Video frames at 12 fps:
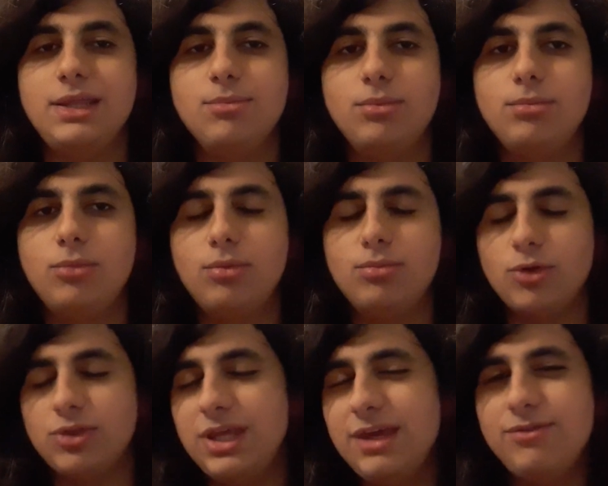di mo-
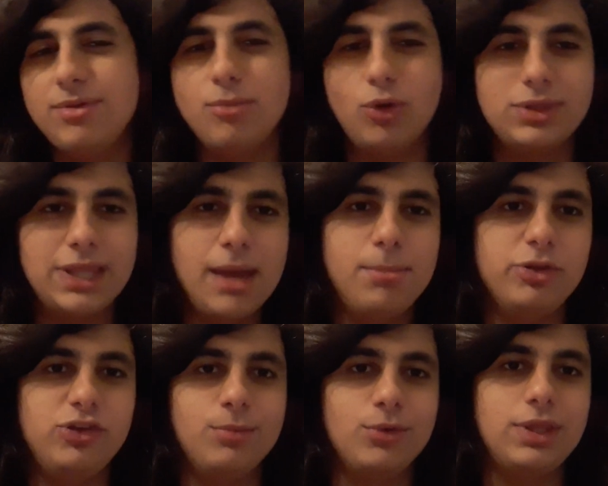motivi,
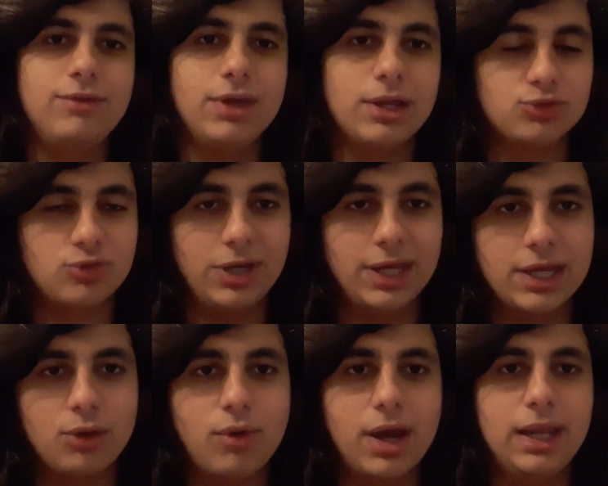molteplici motivi che non sto
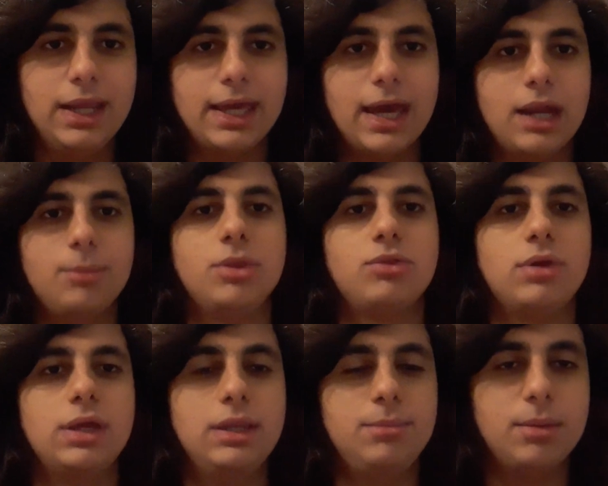neanche qua a elencare, penso
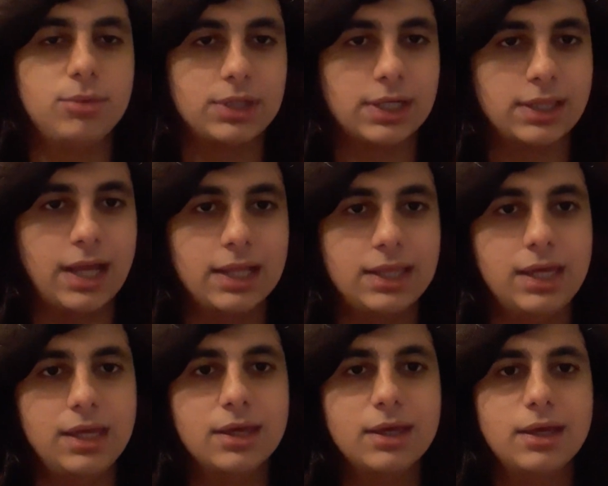che li abbiamo
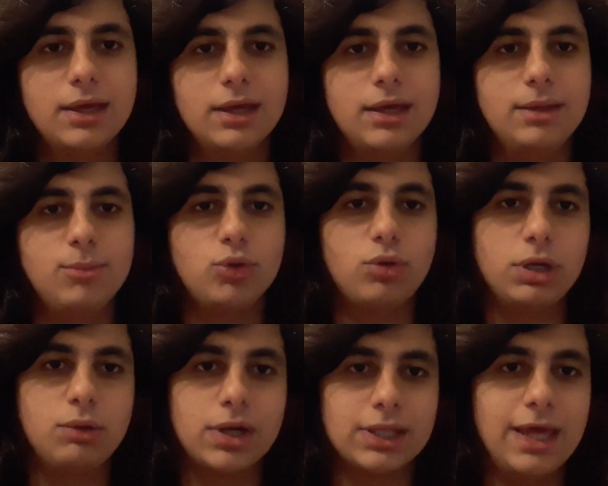trattati eh, in modo
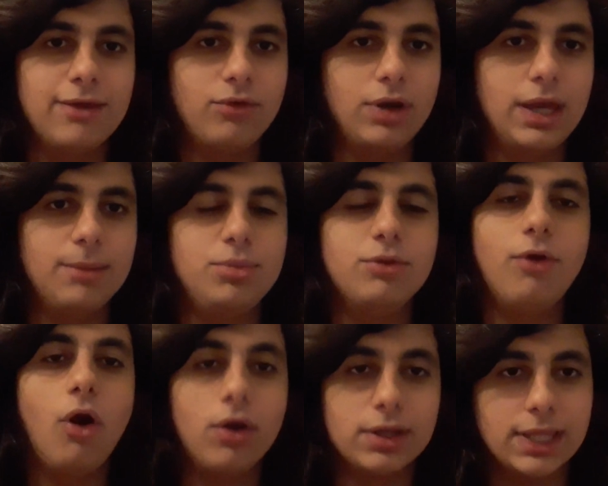riguardevole più
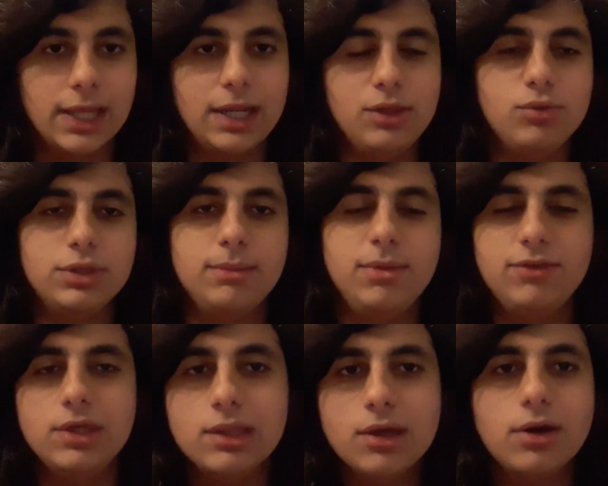volte negli ultimi
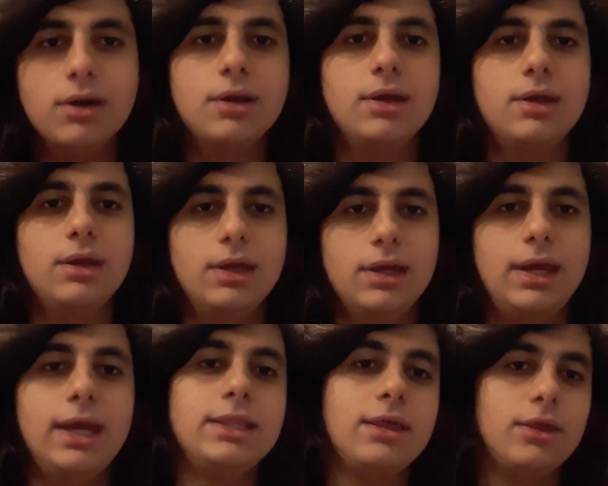video
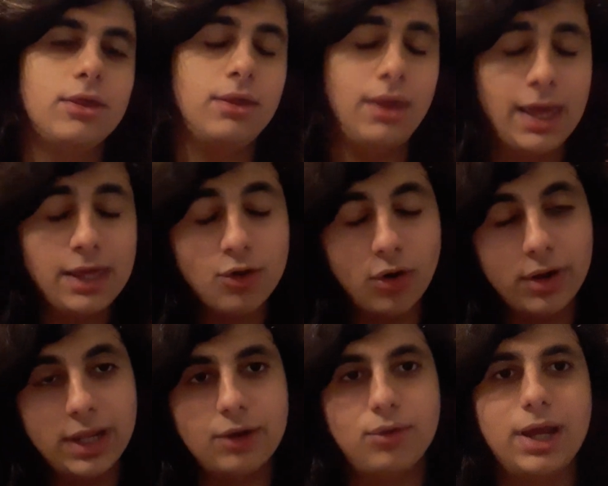e, eh, e, eh, e, i
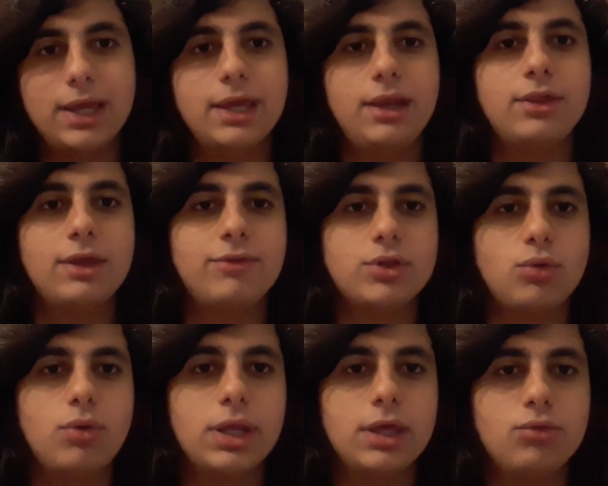cori hanno anche riservato
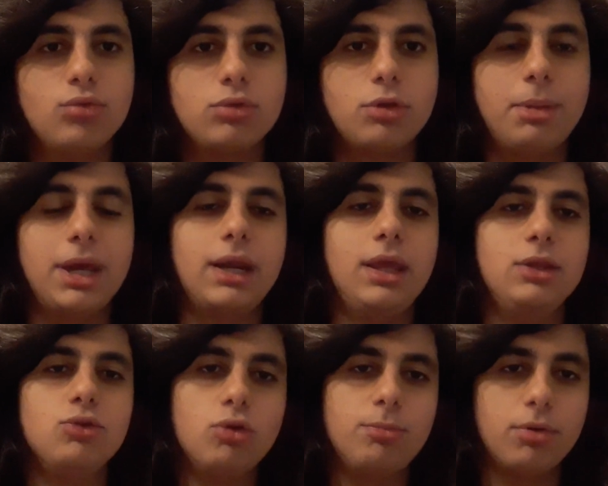qualche insulto per
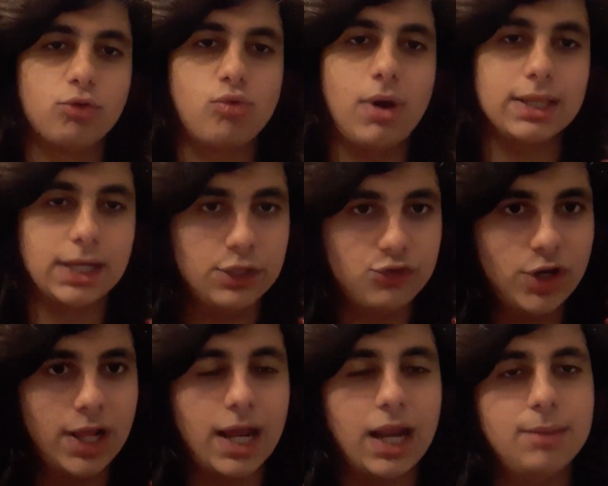il gruppo squadra in
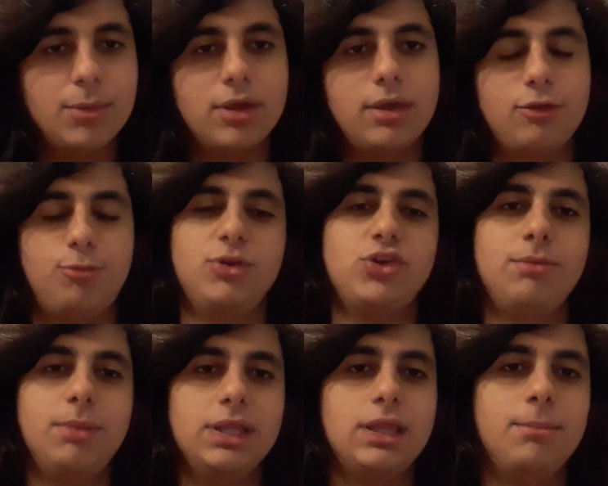generale, ma
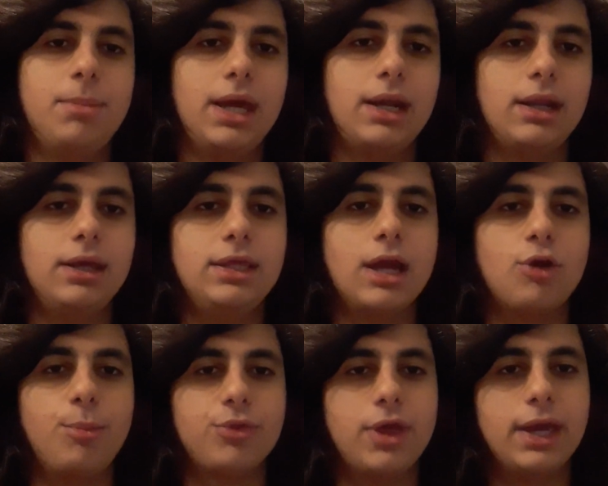specialmente per
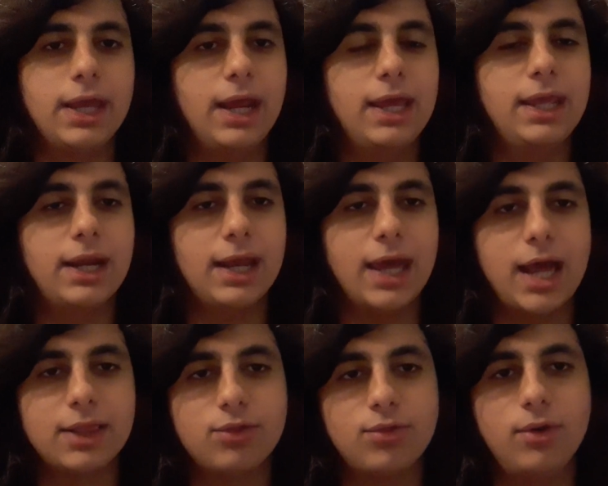Jacopo Segre, il
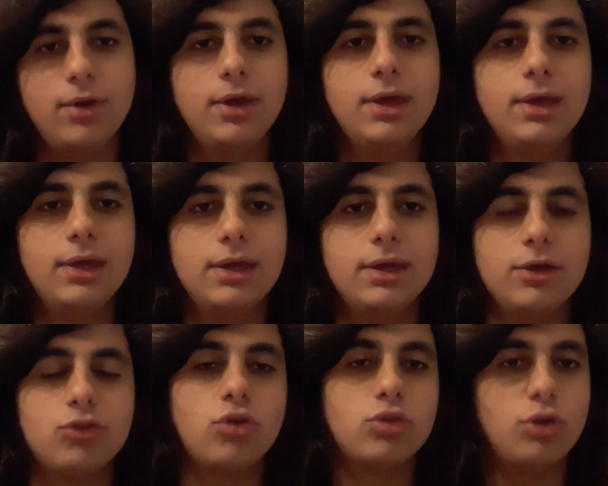ragazzo
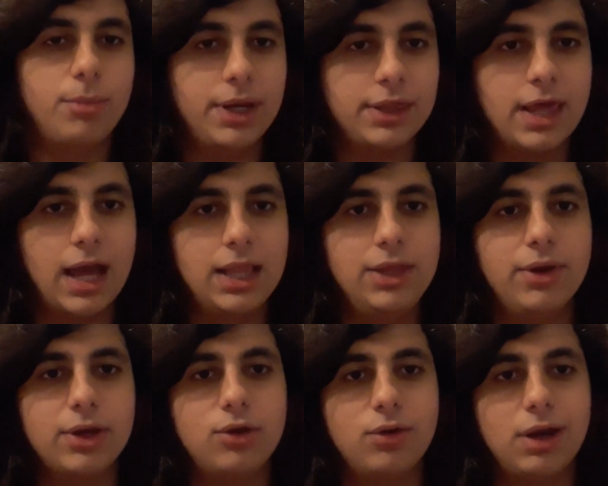eh, sotto bersaglio
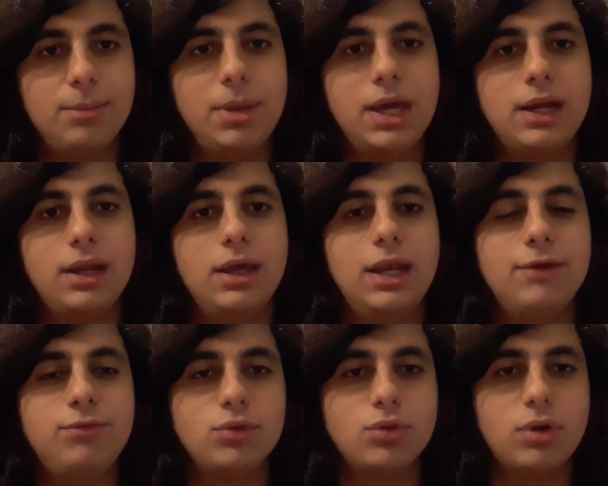ancora per la
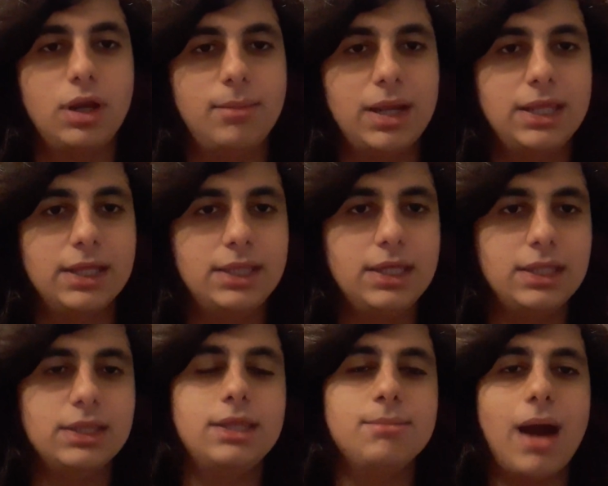foto con la maglia
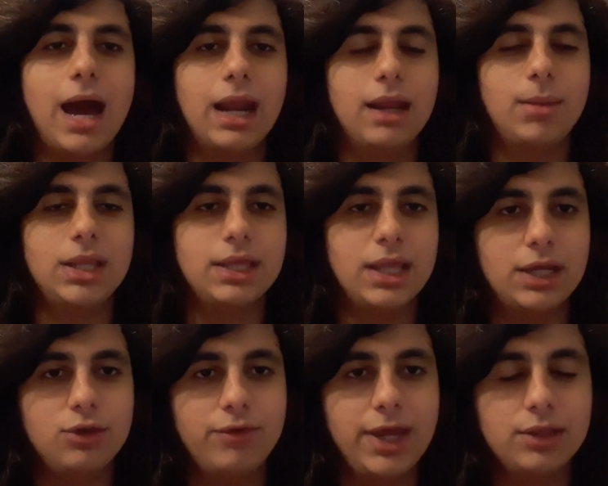di, di Bala, maglia della
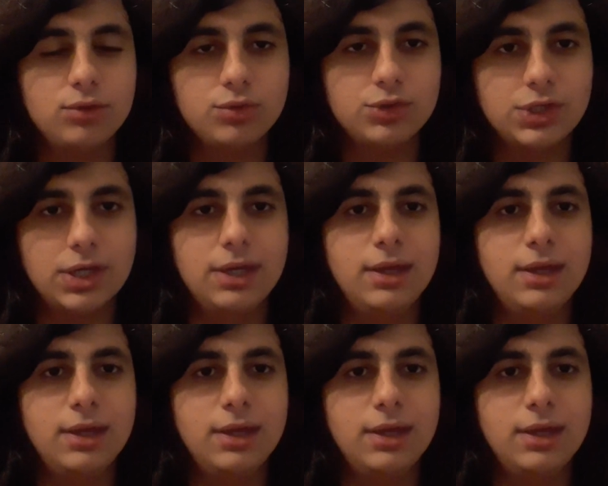Juventus.